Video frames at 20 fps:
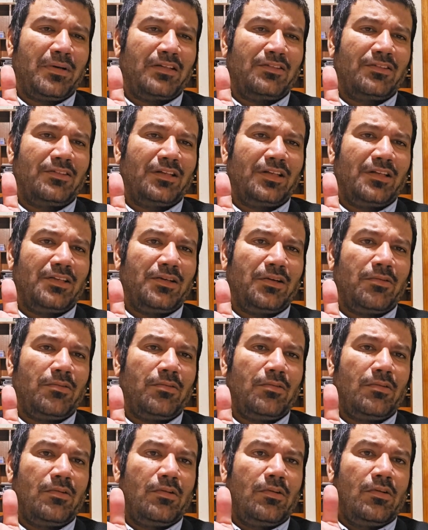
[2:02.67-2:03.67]
पास चले जाओ
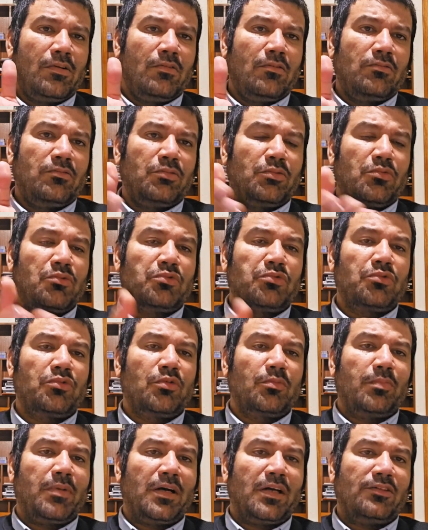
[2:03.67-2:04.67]
तो
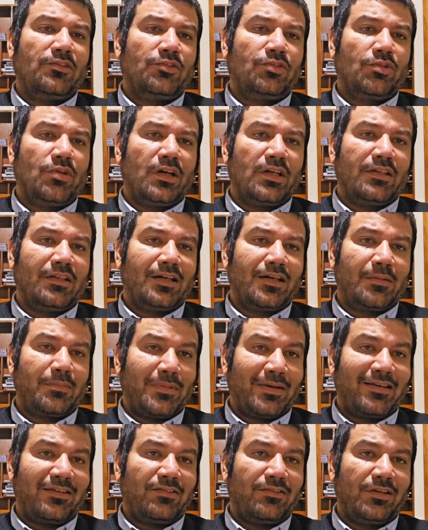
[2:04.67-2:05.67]
उसको पाँच सौ हज़ार
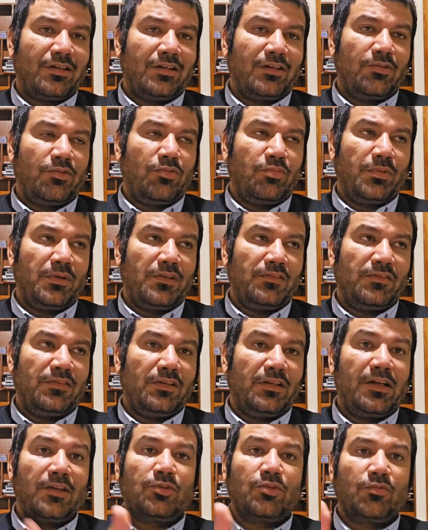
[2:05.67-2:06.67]
पाकिस्तानी रुपीज़
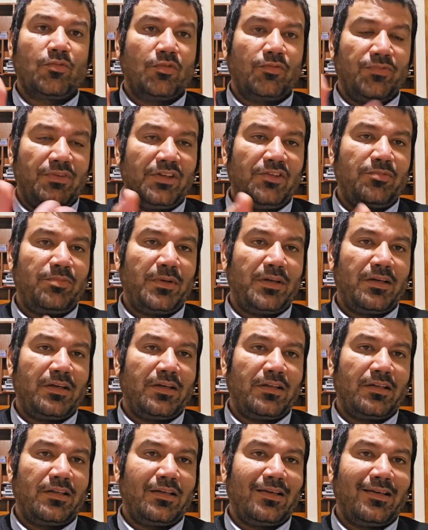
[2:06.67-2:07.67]
देना तो वो फ़ीस पे
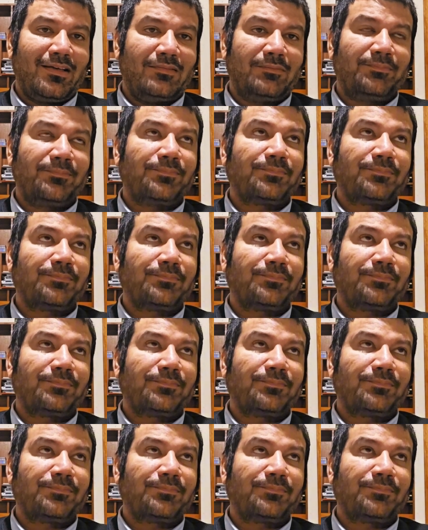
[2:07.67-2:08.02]
कर देगा